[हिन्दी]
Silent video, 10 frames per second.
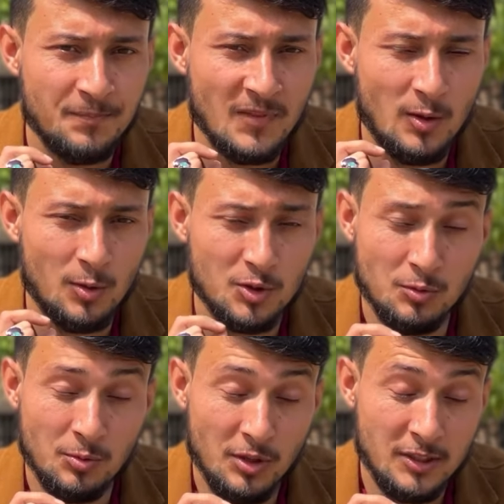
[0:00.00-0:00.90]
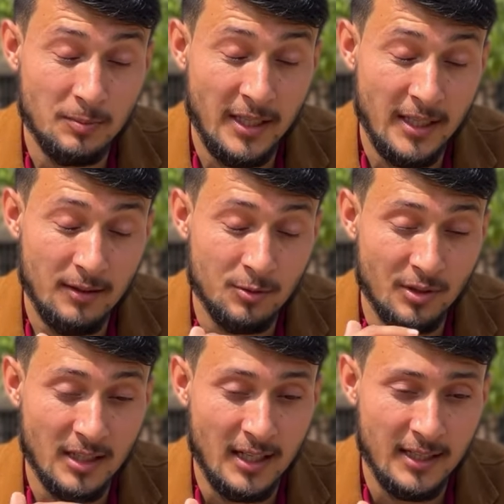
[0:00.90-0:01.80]
और उस उन, इसमें उन्होंने
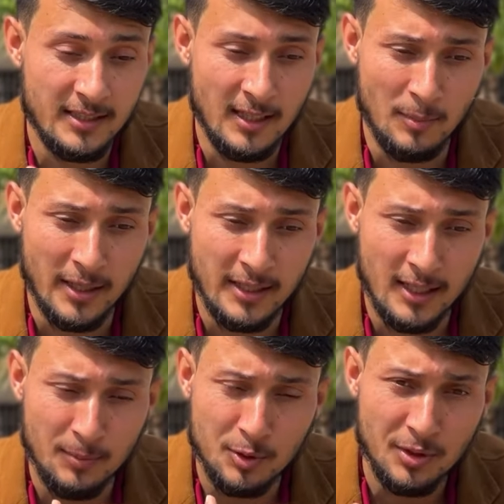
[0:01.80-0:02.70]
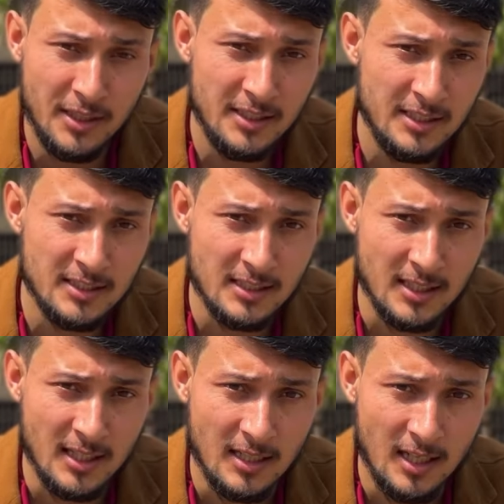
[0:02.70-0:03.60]
कहा कि हमारे यहाँ पे तो नेट ही नहीं
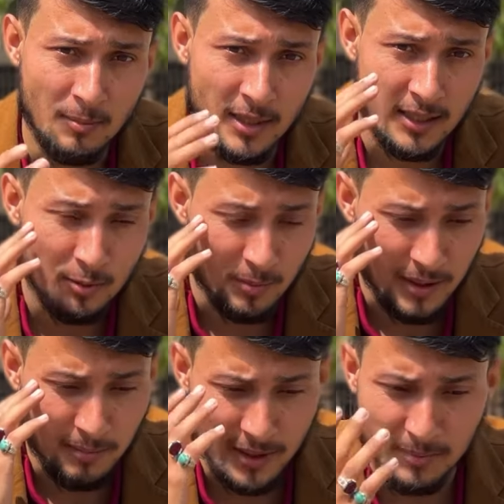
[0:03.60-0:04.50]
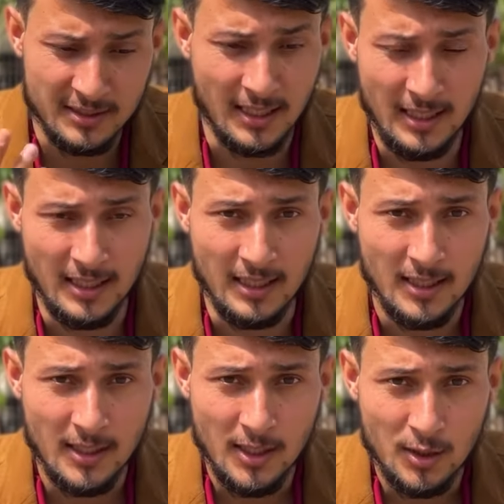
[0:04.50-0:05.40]
चलता हमारे तो भाई बड़े मसाइल हैं
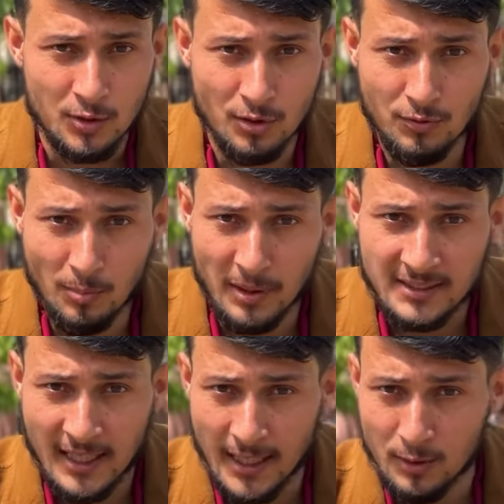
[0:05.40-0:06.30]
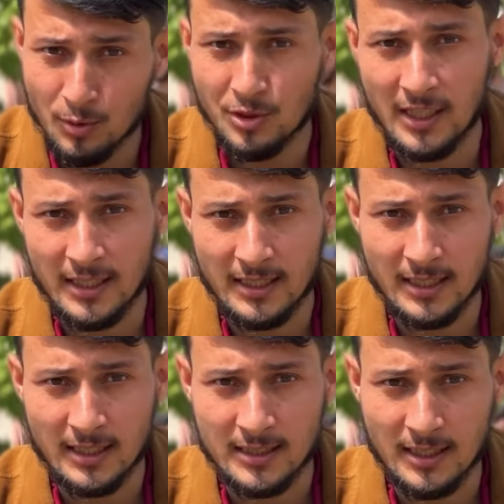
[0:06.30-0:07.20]
तो वो मसाइल को उजागर कर
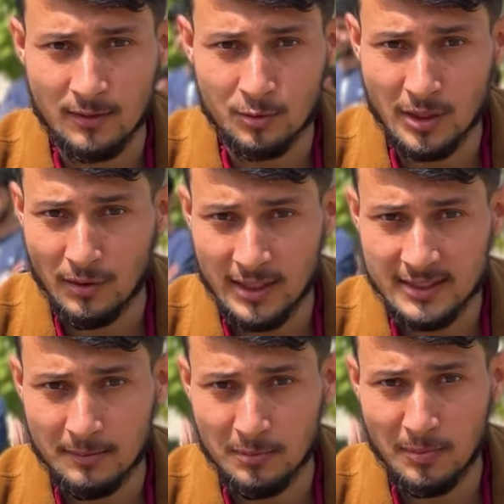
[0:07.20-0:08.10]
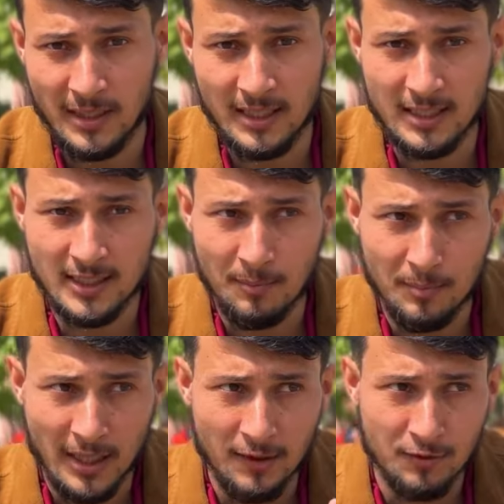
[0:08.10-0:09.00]
रहा था उनके वालिद साहब ने भी पहले कहा था
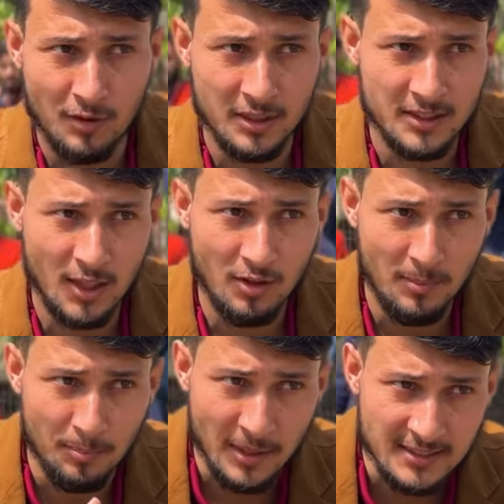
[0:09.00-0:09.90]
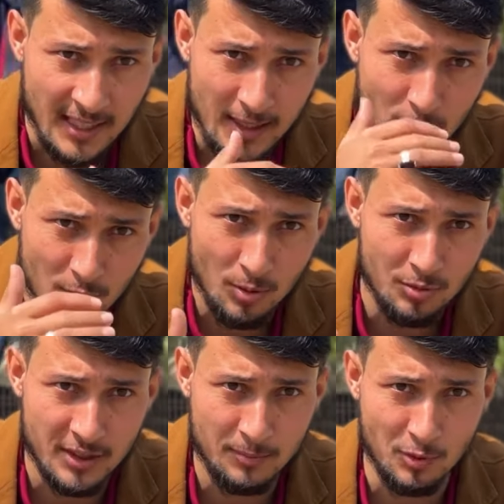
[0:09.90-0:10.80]
हमारा फोकस क्या होगा हम मसाइल को लोगों
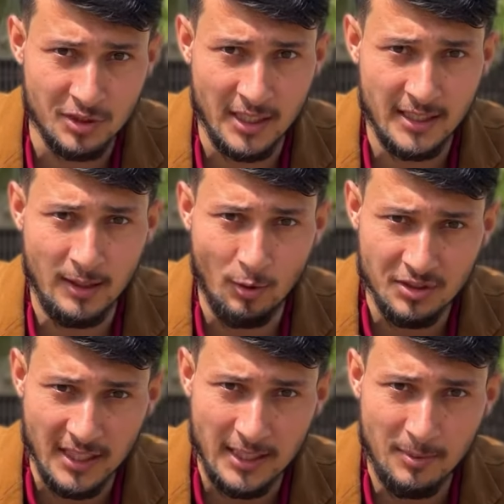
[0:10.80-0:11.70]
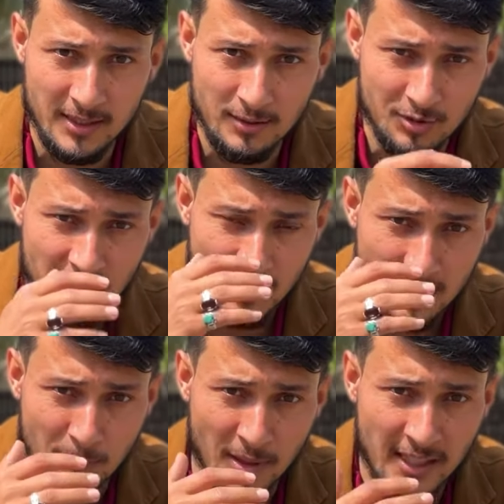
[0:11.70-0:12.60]
तक पहुँचाएँगे और जाहिर बात है उसकी
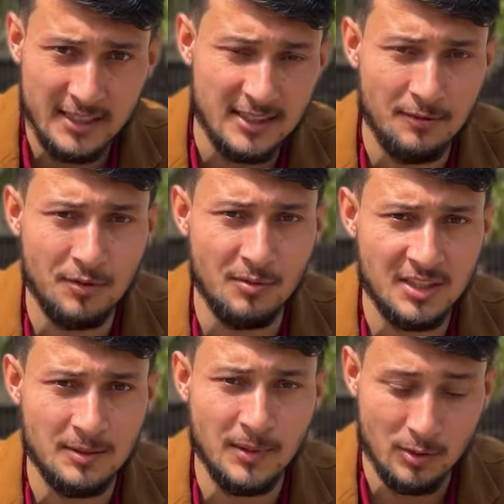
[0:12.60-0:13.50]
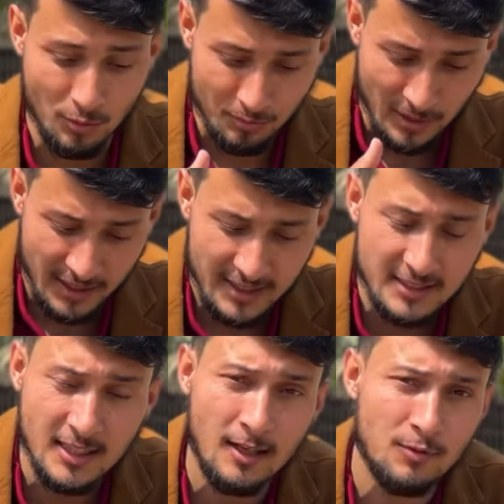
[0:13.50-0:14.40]
मिलियंस ऑफ व्यूवरशिप है तो
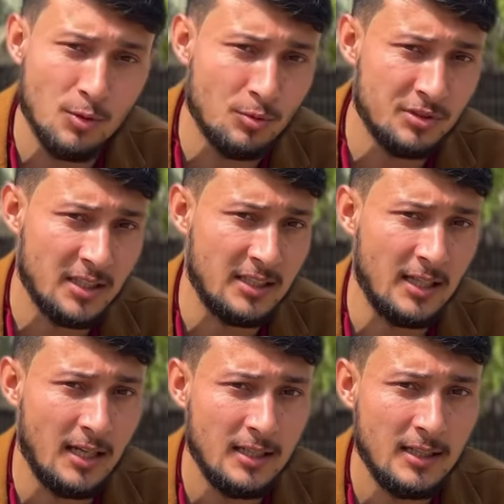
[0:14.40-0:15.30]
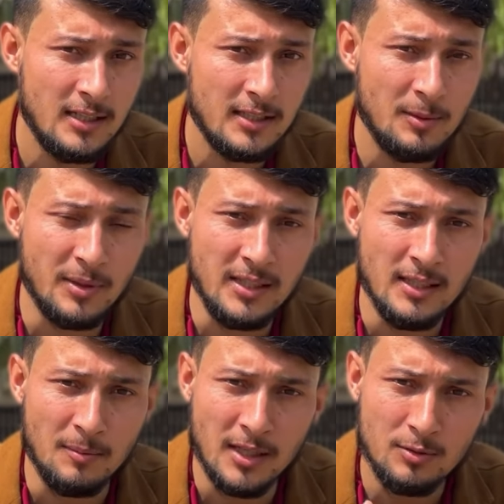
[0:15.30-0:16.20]
मिलियंस ऑफ लोगों तक किया कि भाई
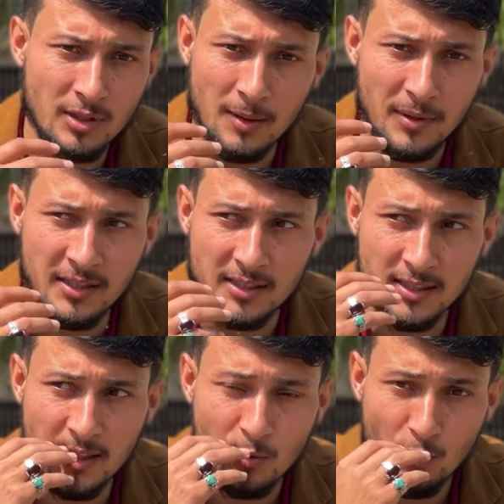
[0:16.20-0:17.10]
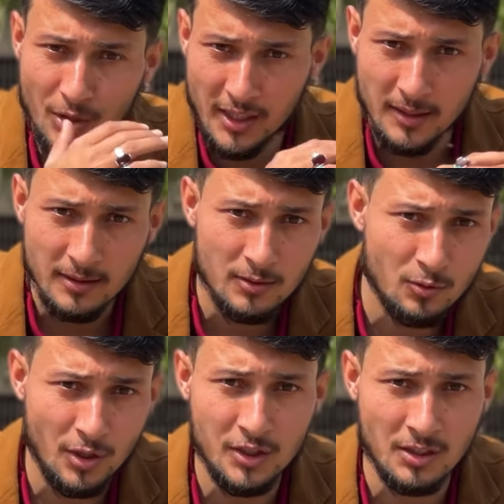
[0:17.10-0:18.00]
हमारे तो यहाँ पर इंटरनेट का कोई
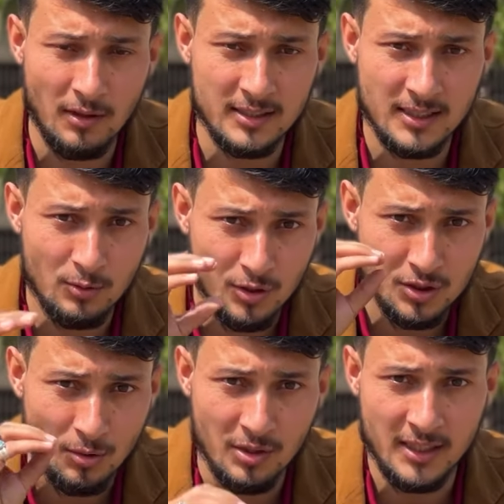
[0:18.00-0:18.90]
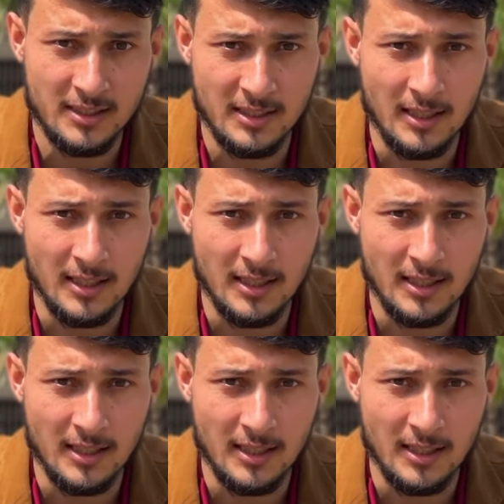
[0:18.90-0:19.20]
कोई जवाब नहीं कोई सहूलियत ही नहीं